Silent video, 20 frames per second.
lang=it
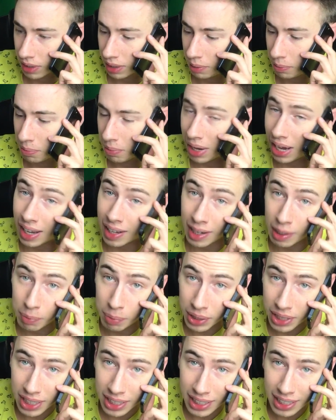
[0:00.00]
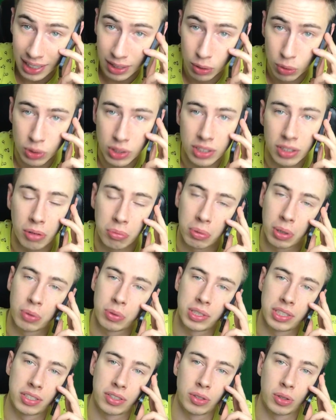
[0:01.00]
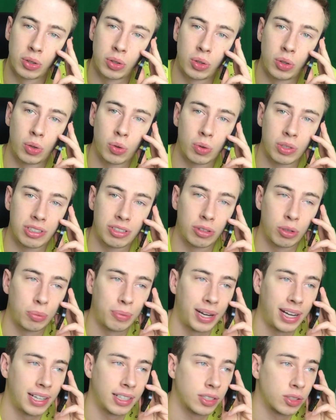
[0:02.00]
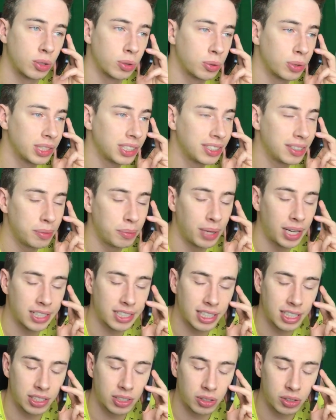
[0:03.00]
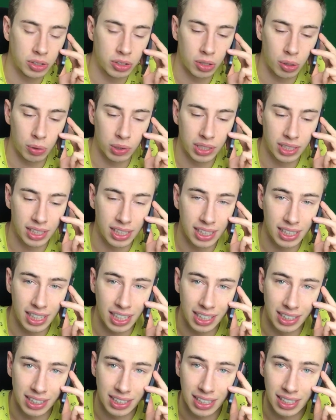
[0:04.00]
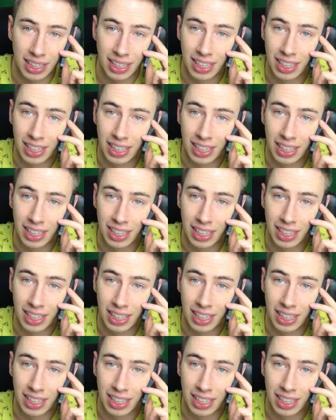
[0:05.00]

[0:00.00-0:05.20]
male perché hai dato insomma questo, questo bacio, questi baci, adesso non so quanti ne hai dati,